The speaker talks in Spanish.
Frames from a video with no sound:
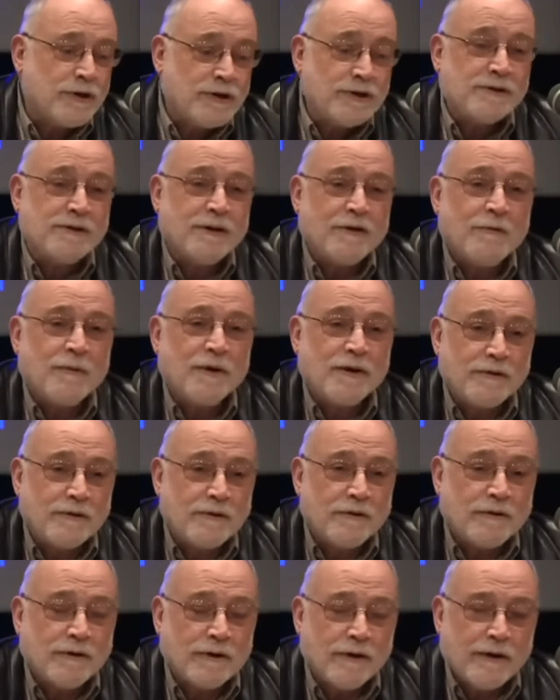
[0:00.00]
gris de la
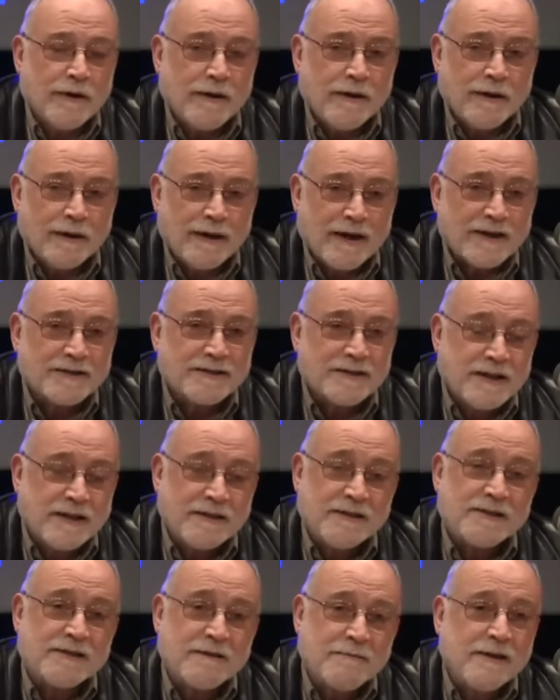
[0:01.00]
operación. Casi
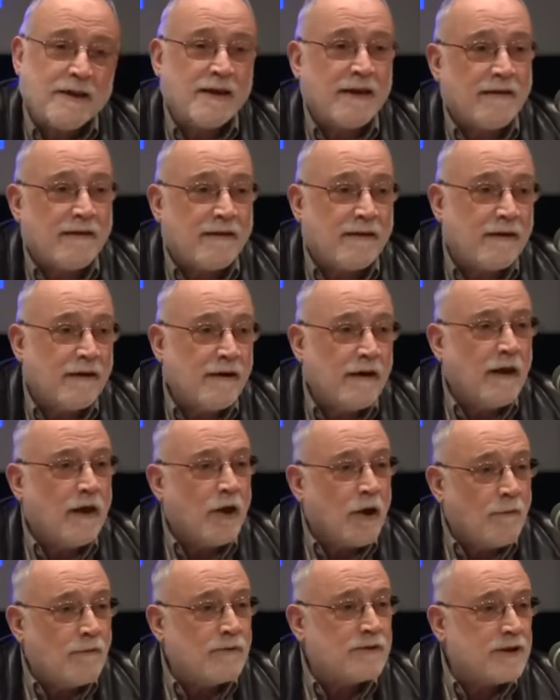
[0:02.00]
nadie sabía nada.
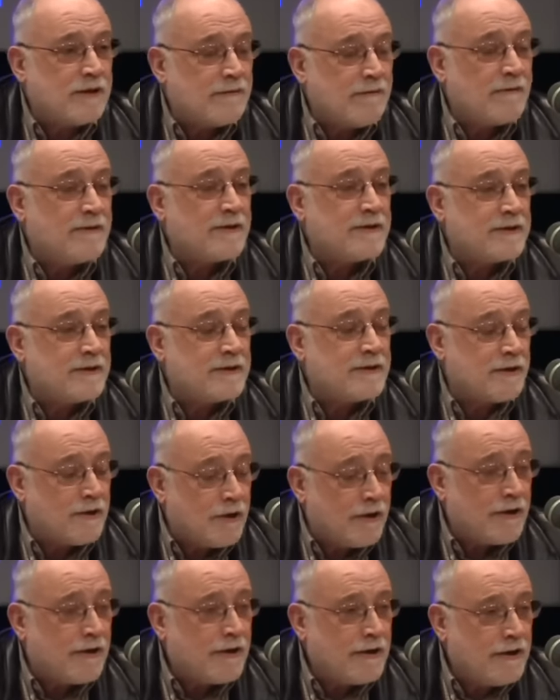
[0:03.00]
¿Cómo se llamaba este
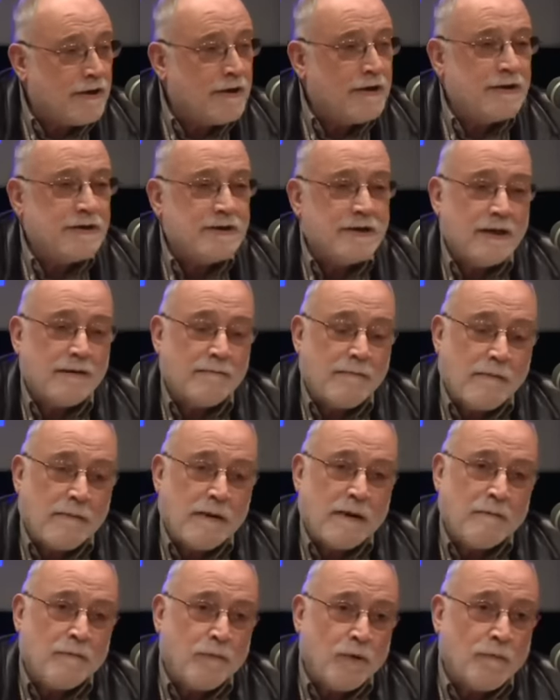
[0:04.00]
señor? Se
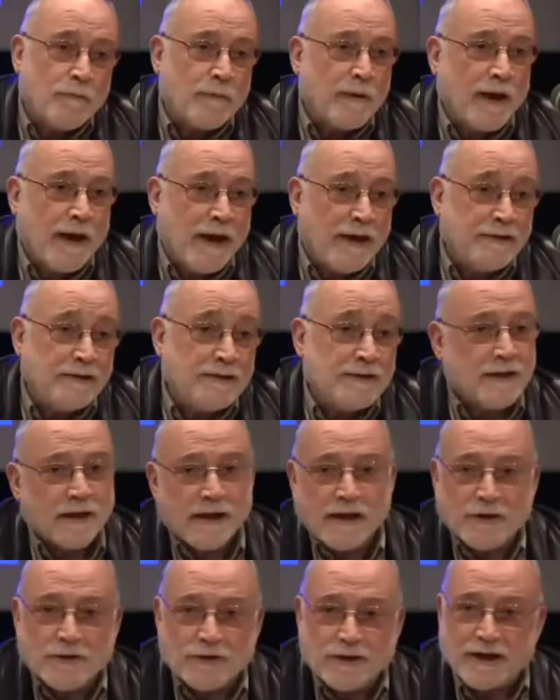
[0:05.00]
llamaba Bob Gates,
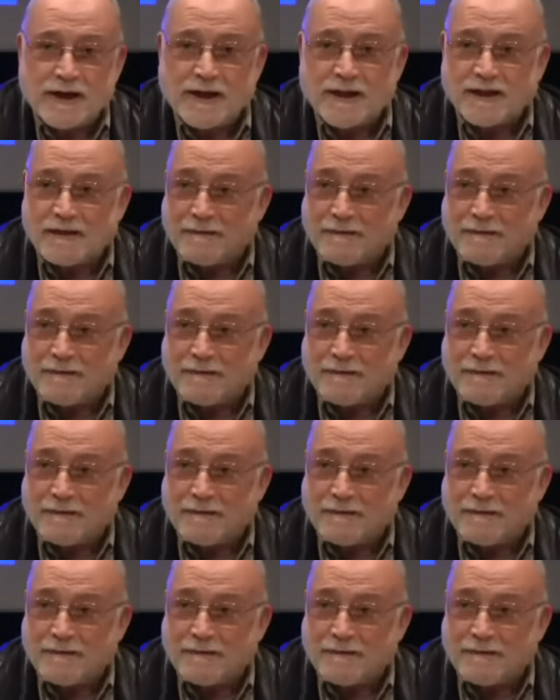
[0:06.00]
que no tiene nada